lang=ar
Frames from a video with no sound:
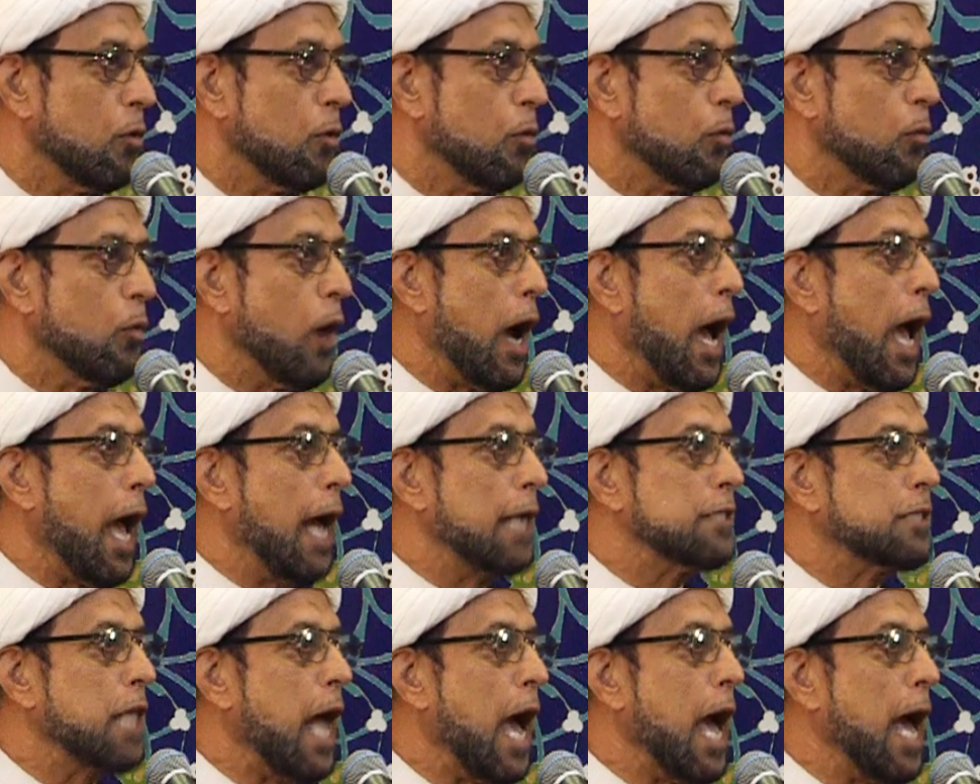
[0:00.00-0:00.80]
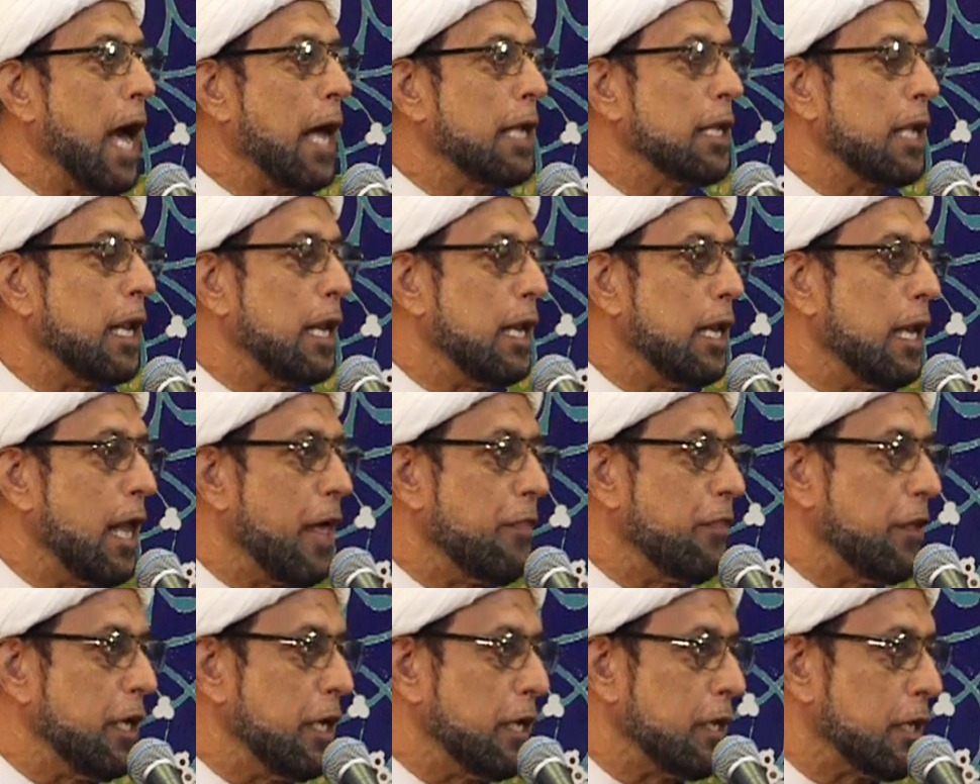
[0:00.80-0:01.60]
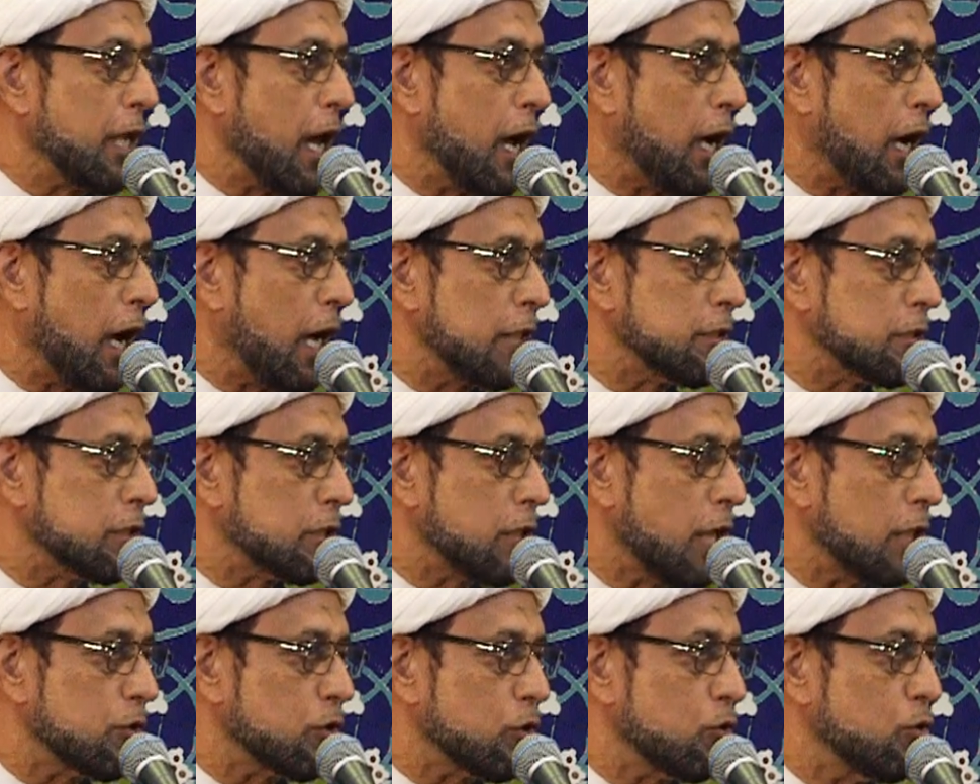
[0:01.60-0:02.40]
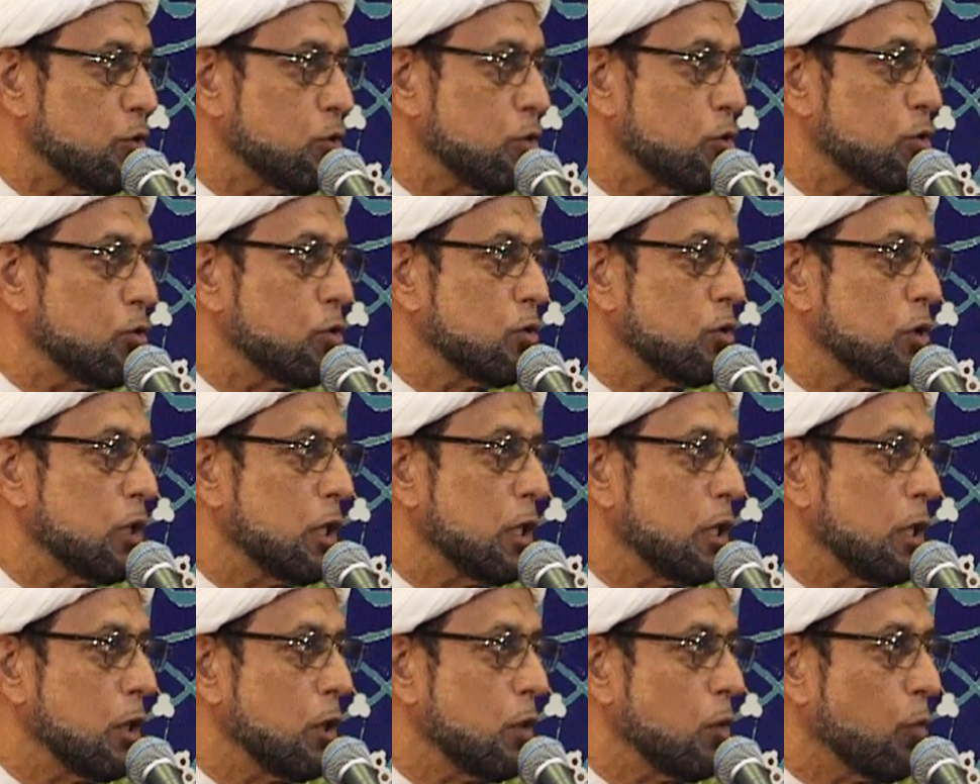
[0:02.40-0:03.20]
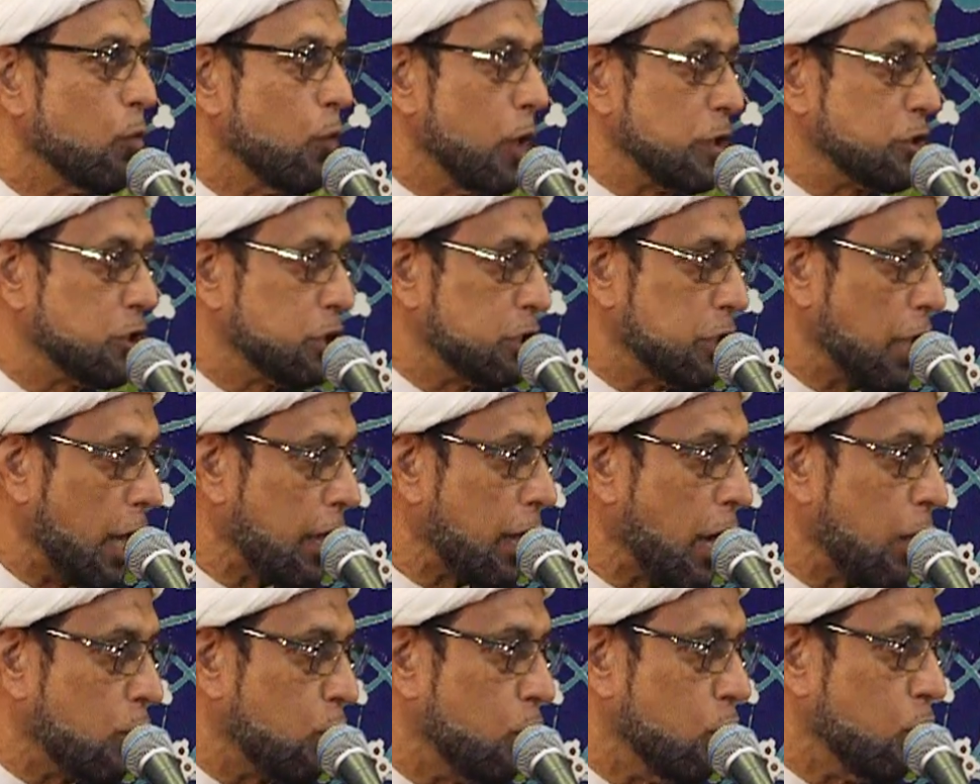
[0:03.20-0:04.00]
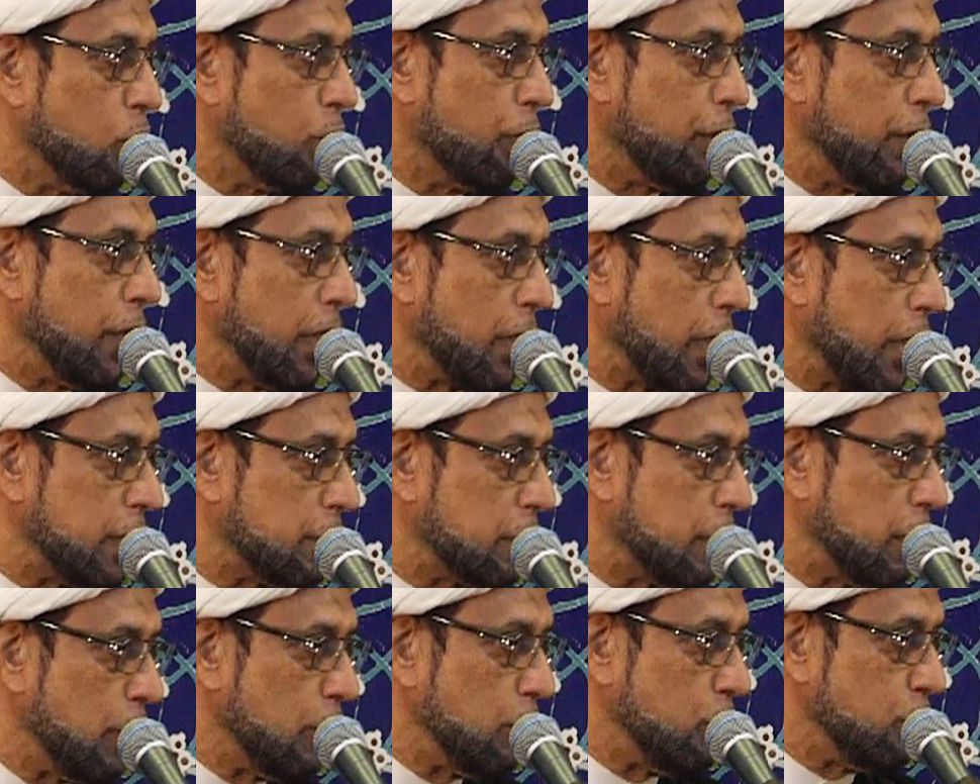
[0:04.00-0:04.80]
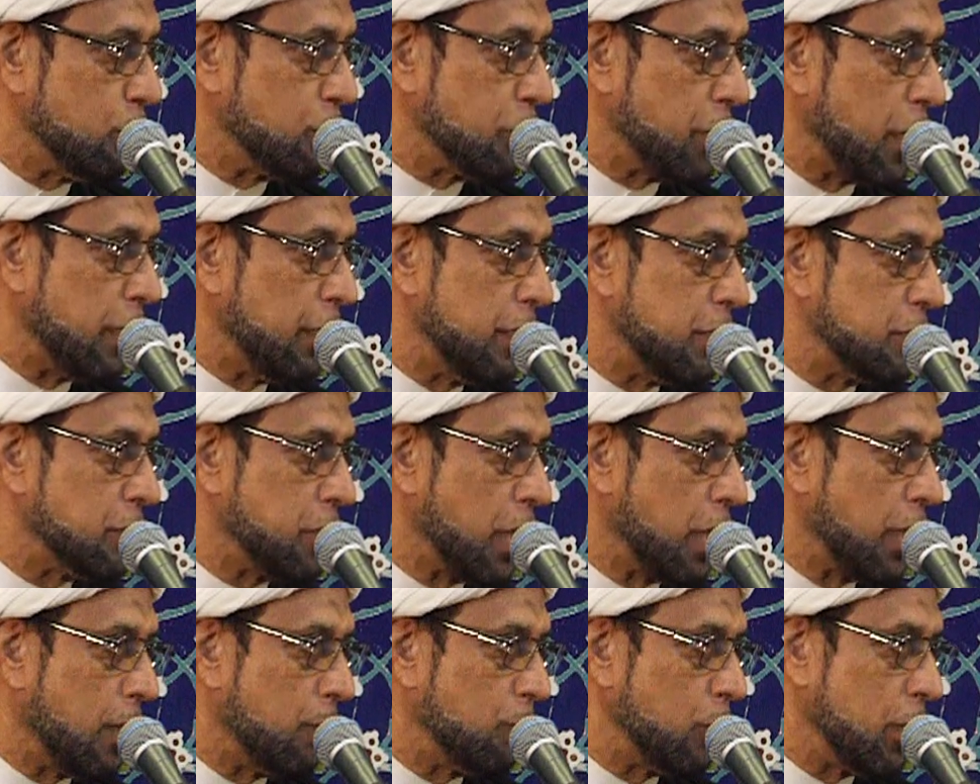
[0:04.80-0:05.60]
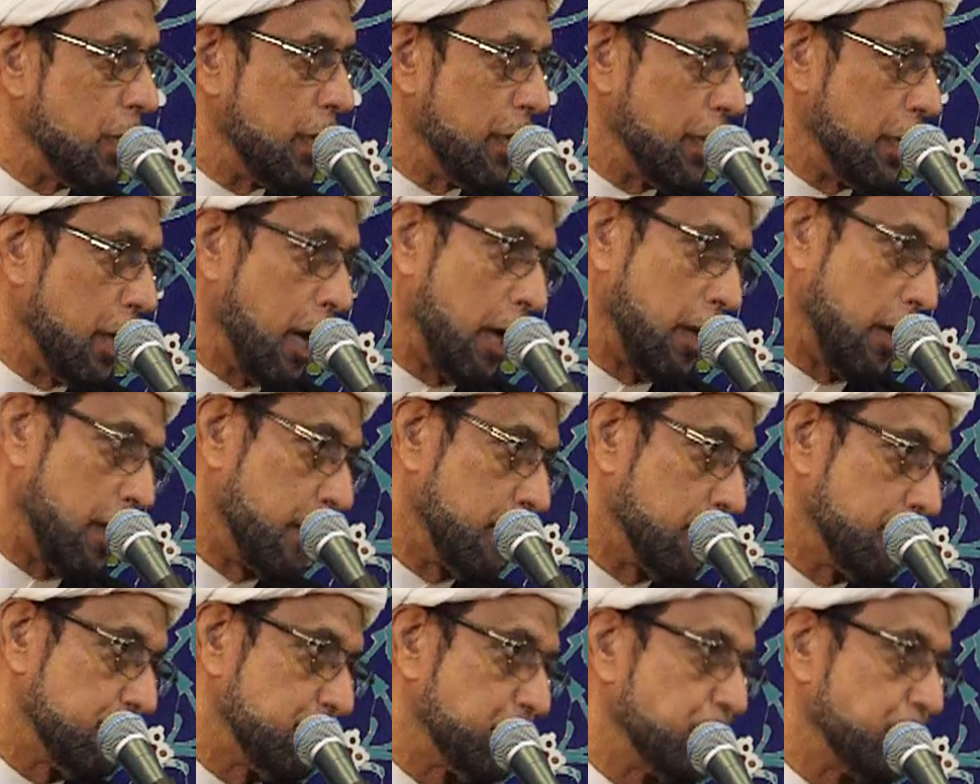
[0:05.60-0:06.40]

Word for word: وأدان الذين خططوا واشتركوا في قتل الحسين سلام الله عليه